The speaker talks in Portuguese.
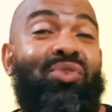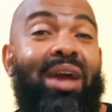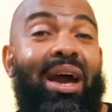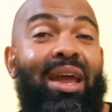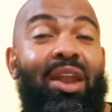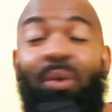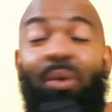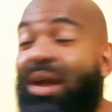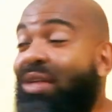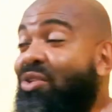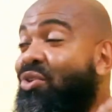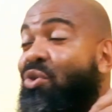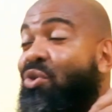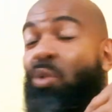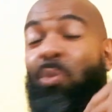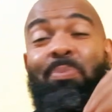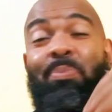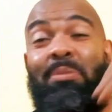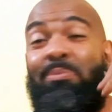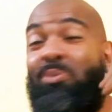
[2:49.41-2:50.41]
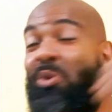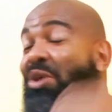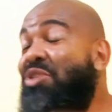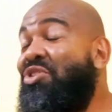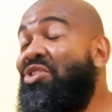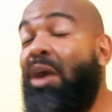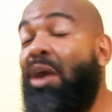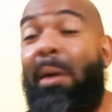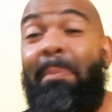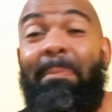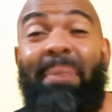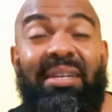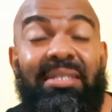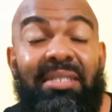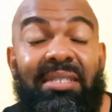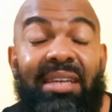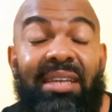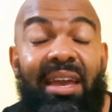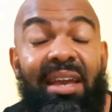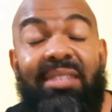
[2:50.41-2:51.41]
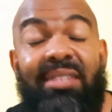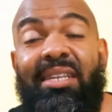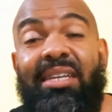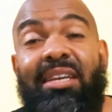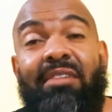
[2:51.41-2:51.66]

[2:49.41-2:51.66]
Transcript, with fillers: cara, eu acho que o primordial é a paciência